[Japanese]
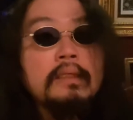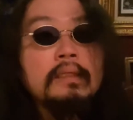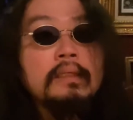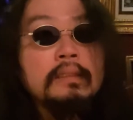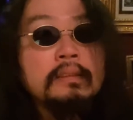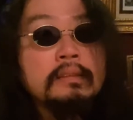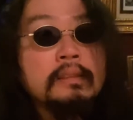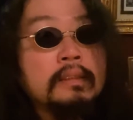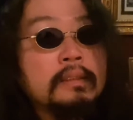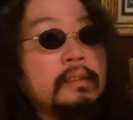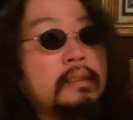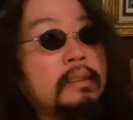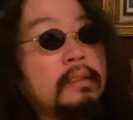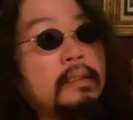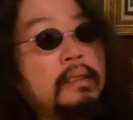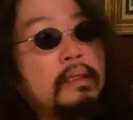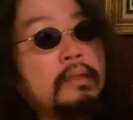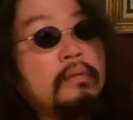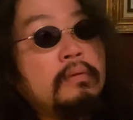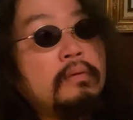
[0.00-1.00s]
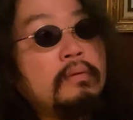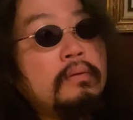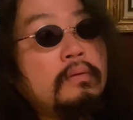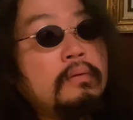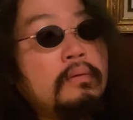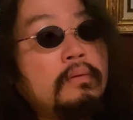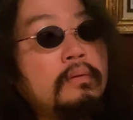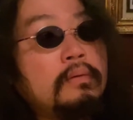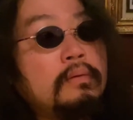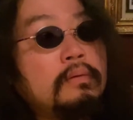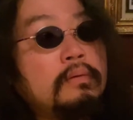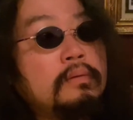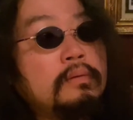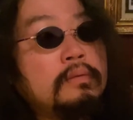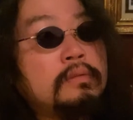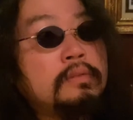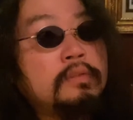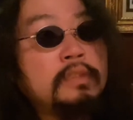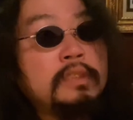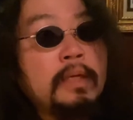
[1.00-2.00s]
でね、
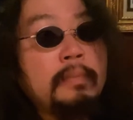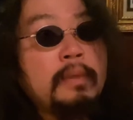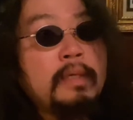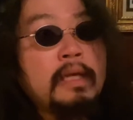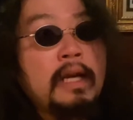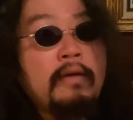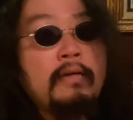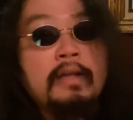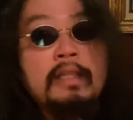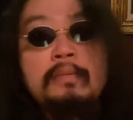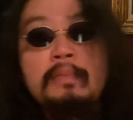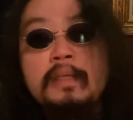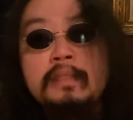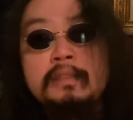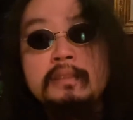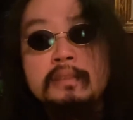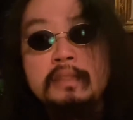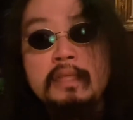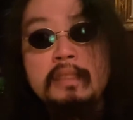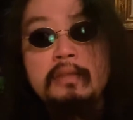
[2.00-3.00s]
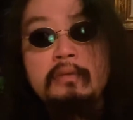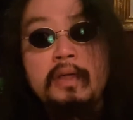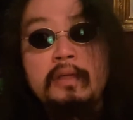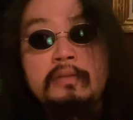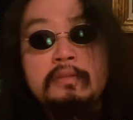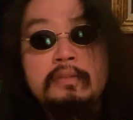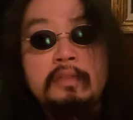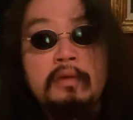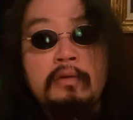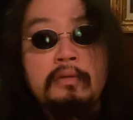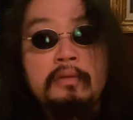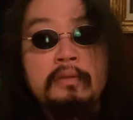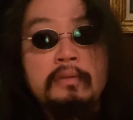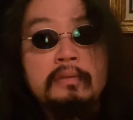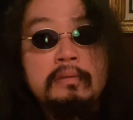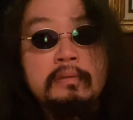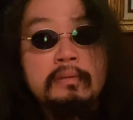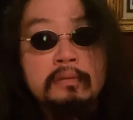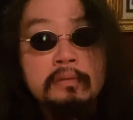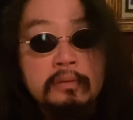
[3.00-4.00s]
食うたびに変わりますねって言われるんですけ
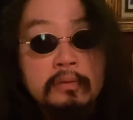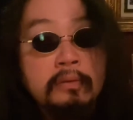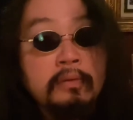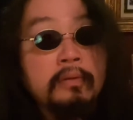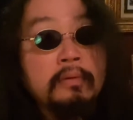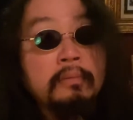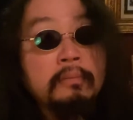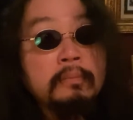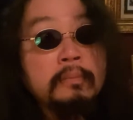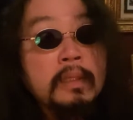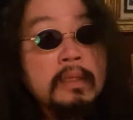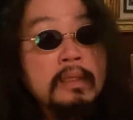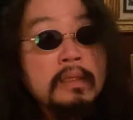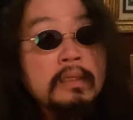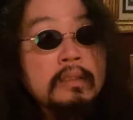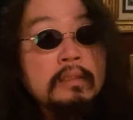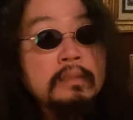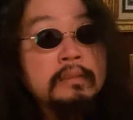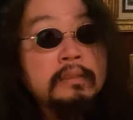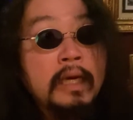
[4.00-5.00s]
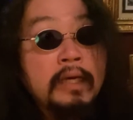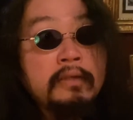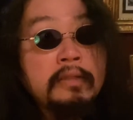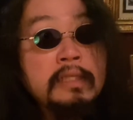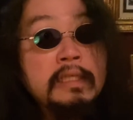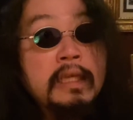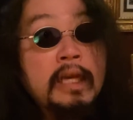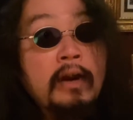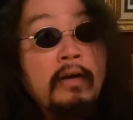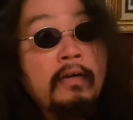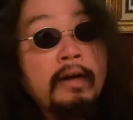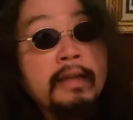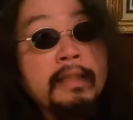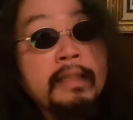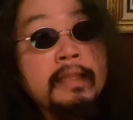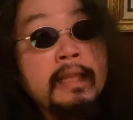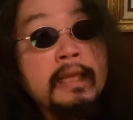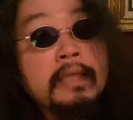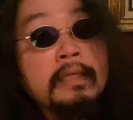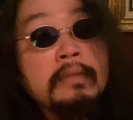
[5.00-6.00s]
ど、逆に変わら
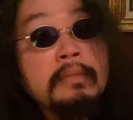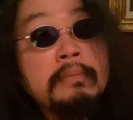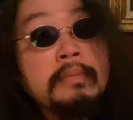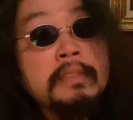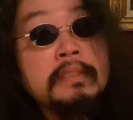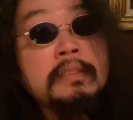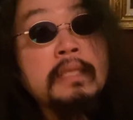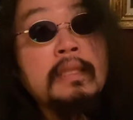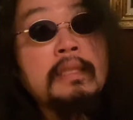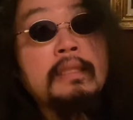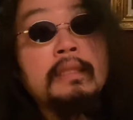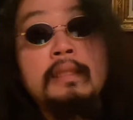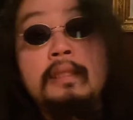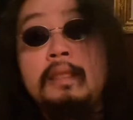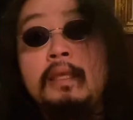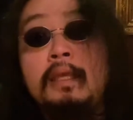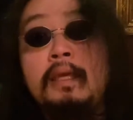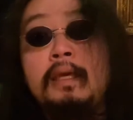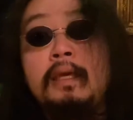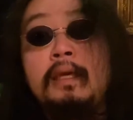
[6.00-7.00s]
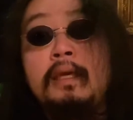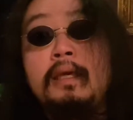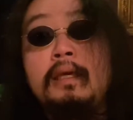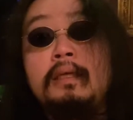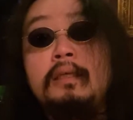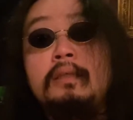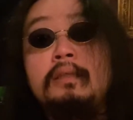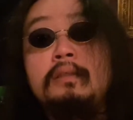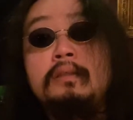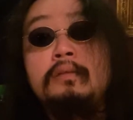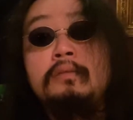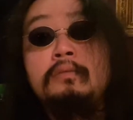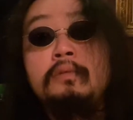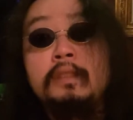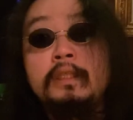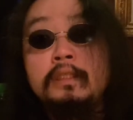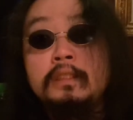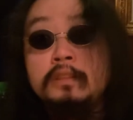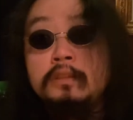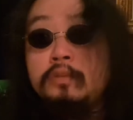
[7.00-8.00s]
ない店って
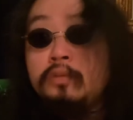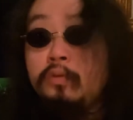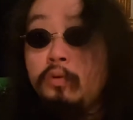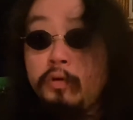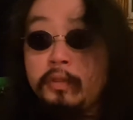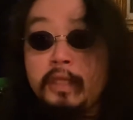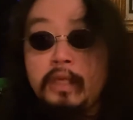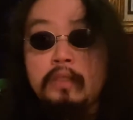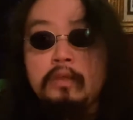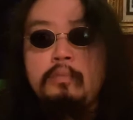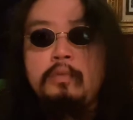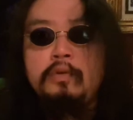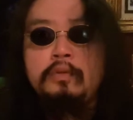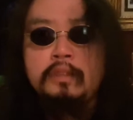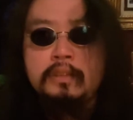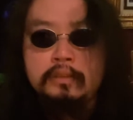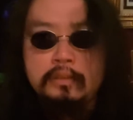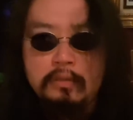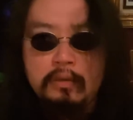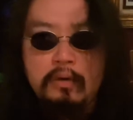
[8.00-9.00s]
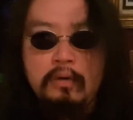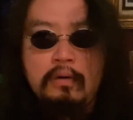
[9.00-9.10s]
私はすごいなって思うんですよ。